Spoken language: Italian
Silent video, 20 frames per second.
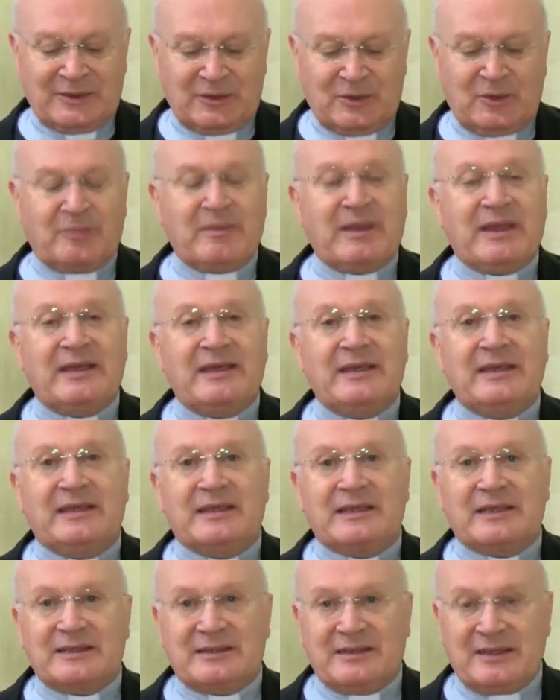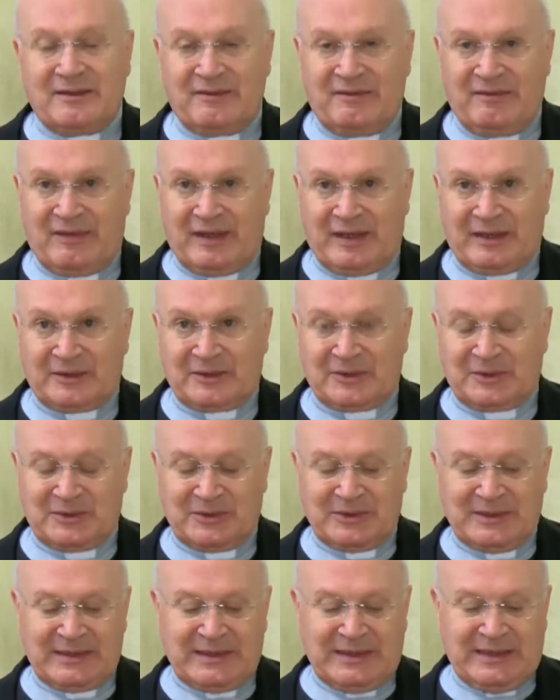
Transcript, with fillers: domenica di Avvento.